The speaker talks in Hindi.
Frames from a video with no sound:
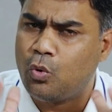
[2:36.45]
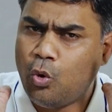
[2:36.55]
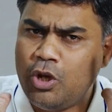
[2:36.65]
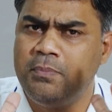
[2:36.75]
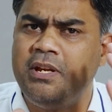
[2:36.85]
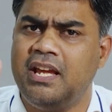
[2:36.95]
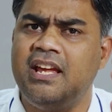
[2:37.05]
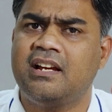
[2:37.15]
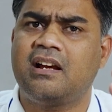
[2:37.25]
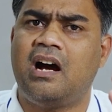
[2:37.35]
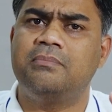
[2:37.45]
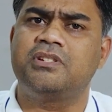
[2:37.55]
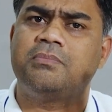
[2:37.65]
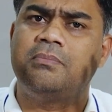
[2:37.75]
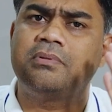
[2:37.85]
कोई भी एक काम
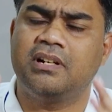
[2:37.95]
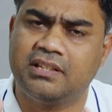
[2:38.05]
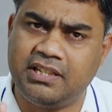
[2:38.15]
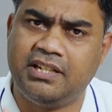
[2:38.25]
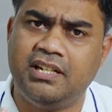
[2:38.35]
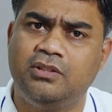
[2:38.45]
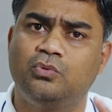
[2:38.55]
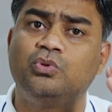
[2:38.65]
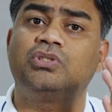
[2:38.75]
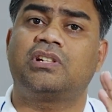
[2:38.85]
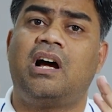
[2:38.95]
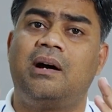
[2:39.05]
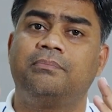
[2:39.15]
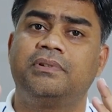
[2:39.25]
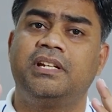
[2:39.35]
जब हम करते हैं तो उस
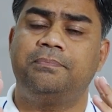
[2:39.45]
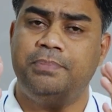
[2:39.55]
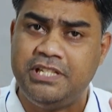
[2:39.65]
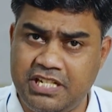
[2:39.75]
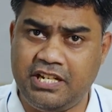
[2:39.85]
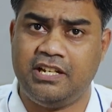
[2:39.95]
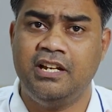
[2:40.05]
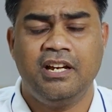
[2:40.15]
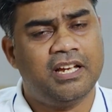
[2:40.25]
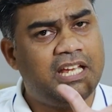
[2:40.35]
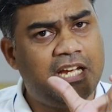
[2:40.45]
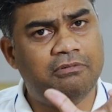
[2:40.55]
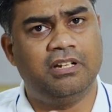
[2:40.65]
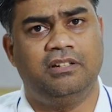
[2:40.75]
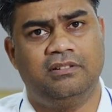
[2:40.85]
काम के पीछे
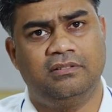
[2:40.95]
केवल